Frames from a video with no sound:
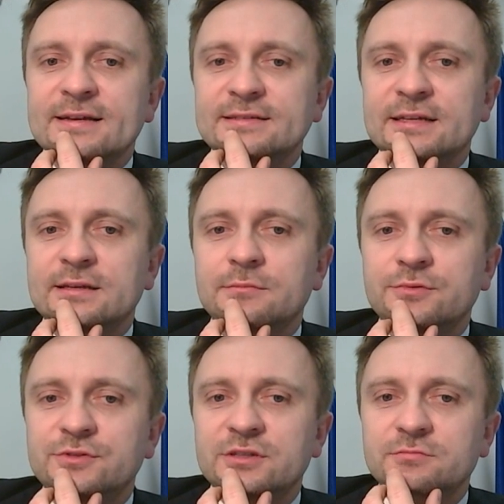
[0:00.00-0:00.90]
Zatem
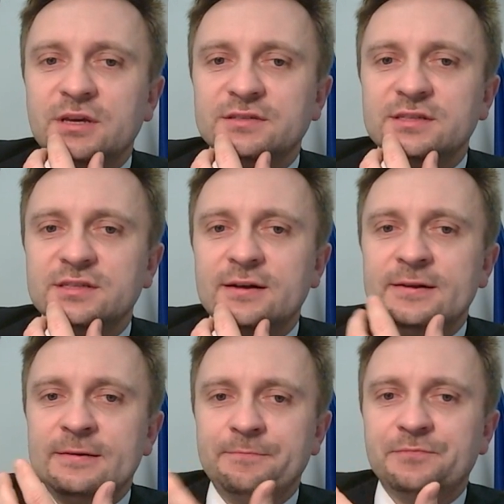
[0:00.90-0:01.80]
budżet miasta
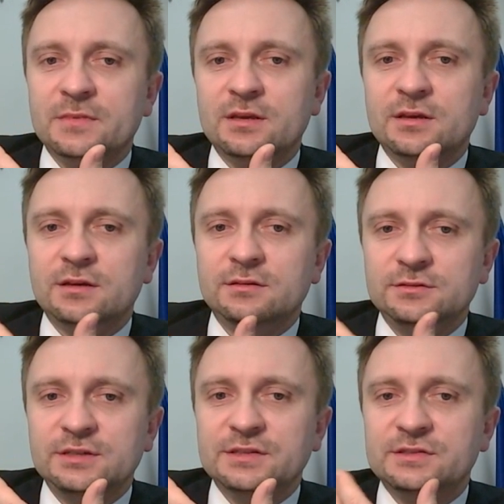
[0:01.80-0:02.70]
Mm, e,
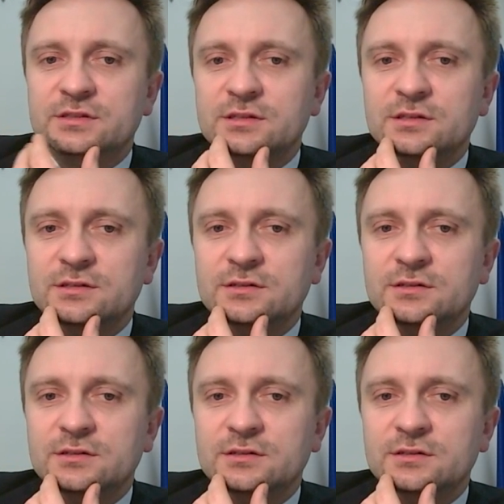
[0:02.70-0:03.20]
jest,